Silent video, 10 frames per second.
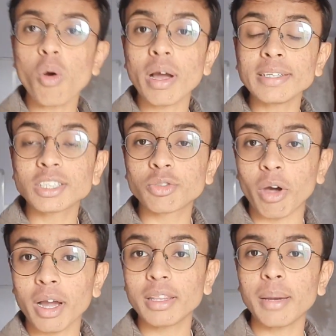का
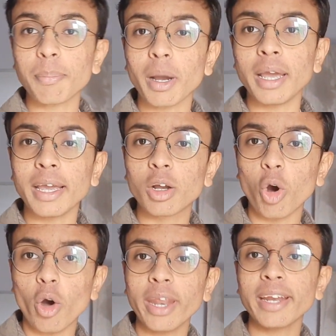स्वागत है आपका
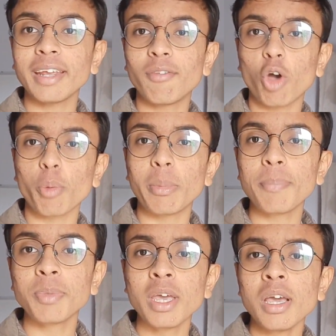एक और एक नए ब्लॉग में